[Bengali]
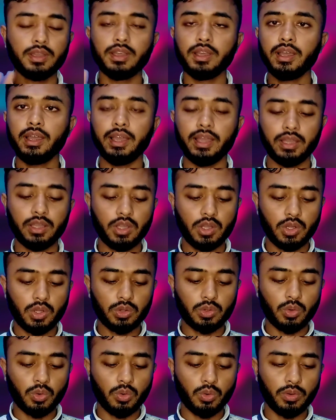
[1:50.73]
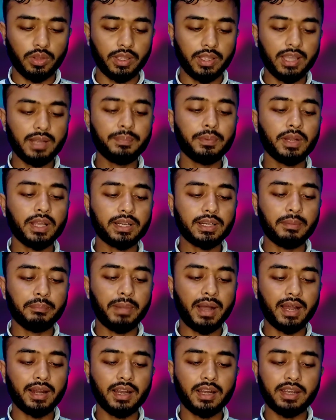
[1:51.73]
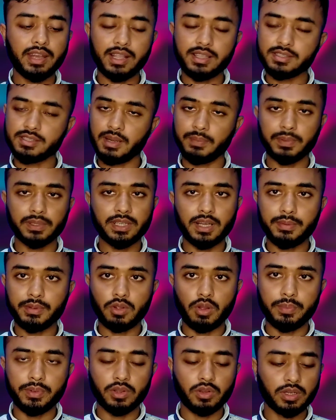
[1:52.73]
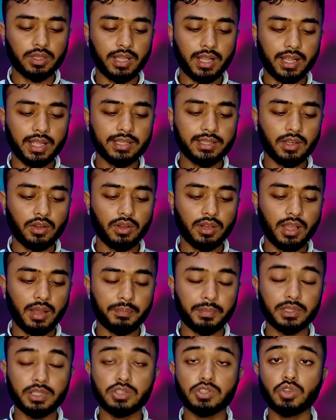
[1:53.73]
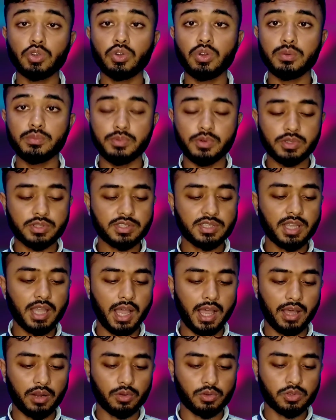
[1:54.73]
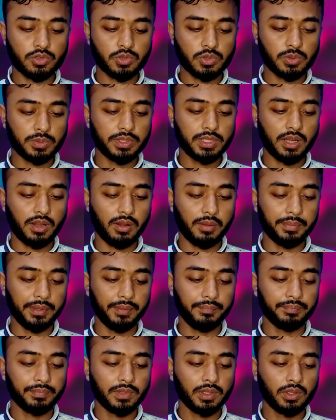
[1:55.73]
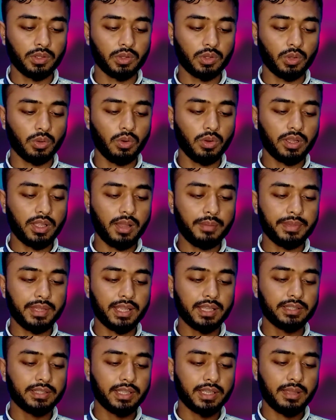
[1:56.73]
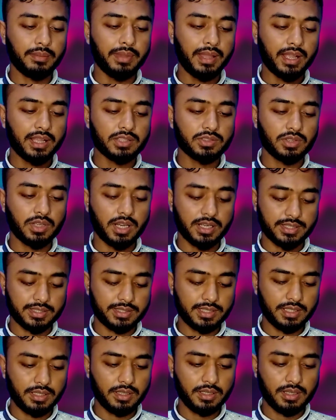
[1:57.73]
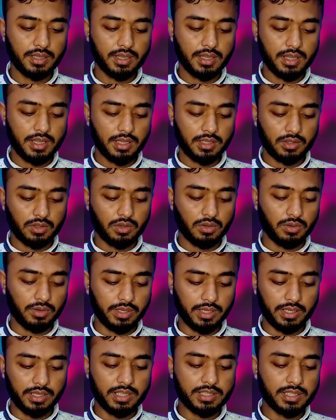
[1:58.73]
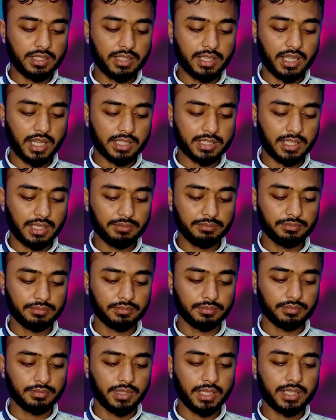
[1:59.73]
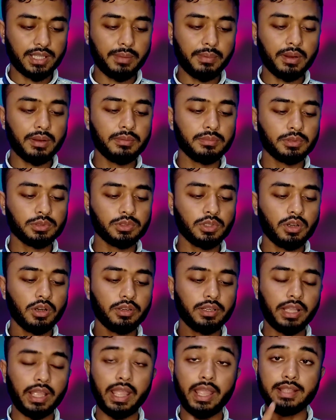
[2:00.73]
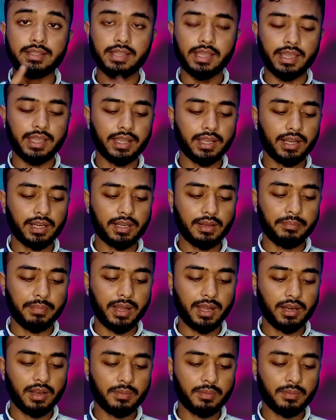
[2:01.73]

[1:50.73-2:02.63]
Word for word: হ্যাঁ তো এরপর একটা বাংলা টেক্সট আপনাদের আমি কপি করে দেখাই তাহলে আপনাদের জন্য বুঝতে আরও সুবিধা হবে তো ওকে আমি এখান থেকে ব্যাগে চলে আসছি তো নিচের দিকে আসলাম দেখতে পারেন বন্ধুগণ এই যে এখানে একটা বাংলা